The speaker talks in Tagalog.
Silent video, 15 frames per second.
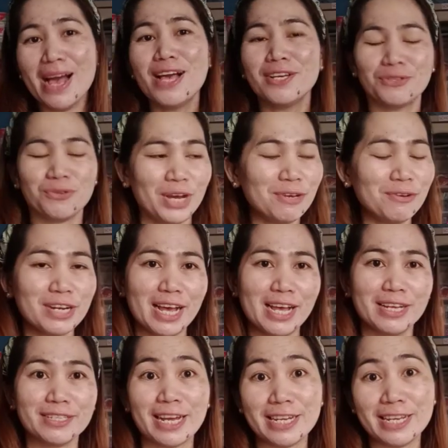So ayun
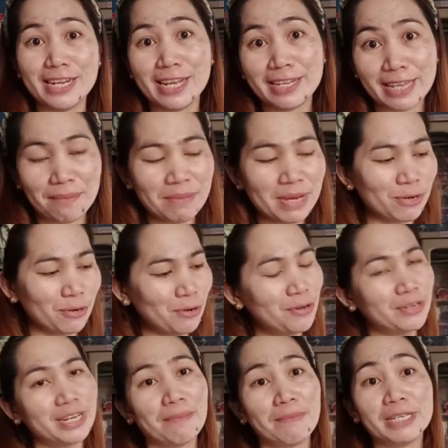nga, kanina nasabi ko
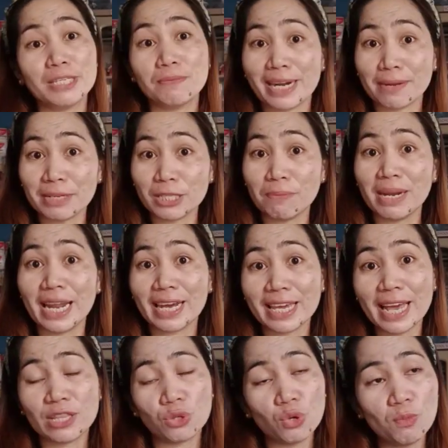na mas mas
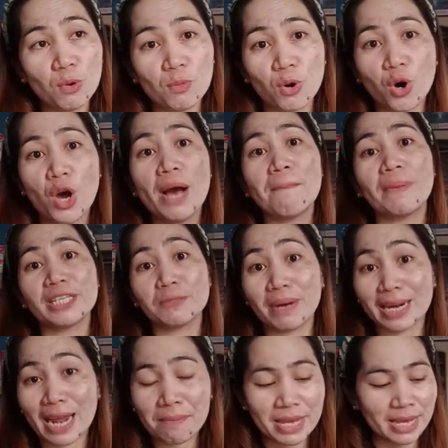malaki ang tubo mo, mas
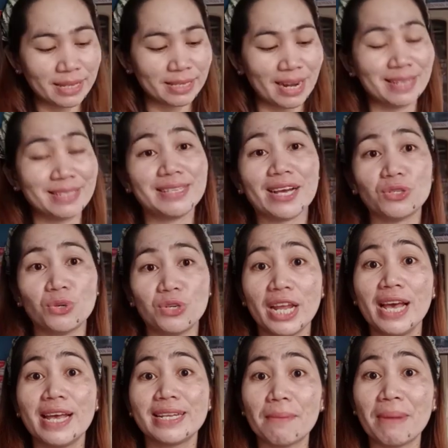maraming transaction
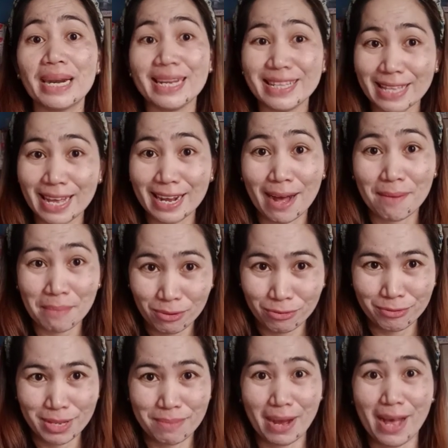na maliit ang
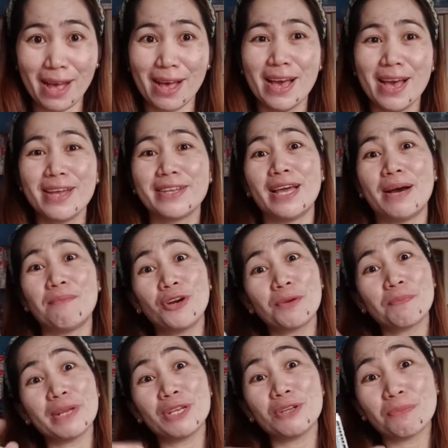amount, 'di ba? The
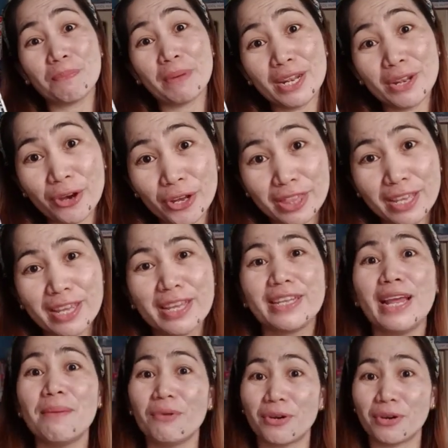more pindot-pindot,
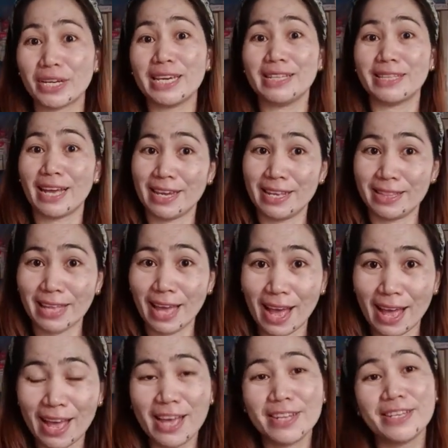the more kita-kita.
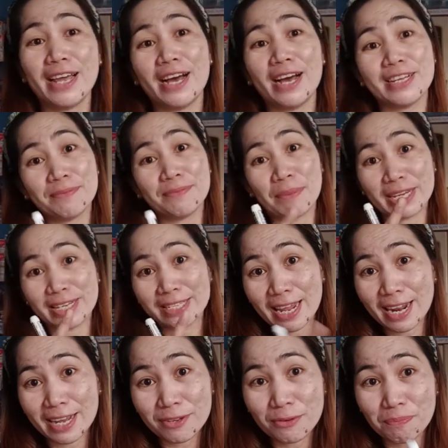The, pag isa
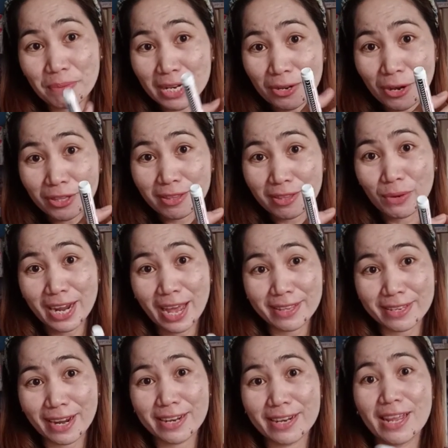lang yung pindot,
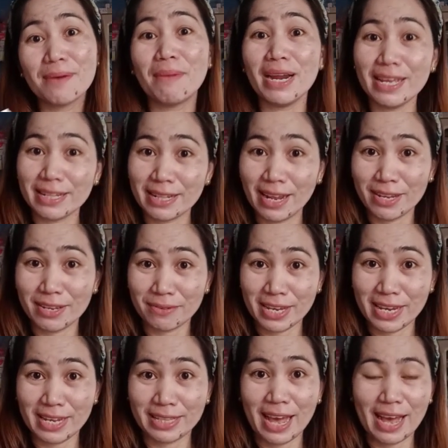100, maliit lang yung kita,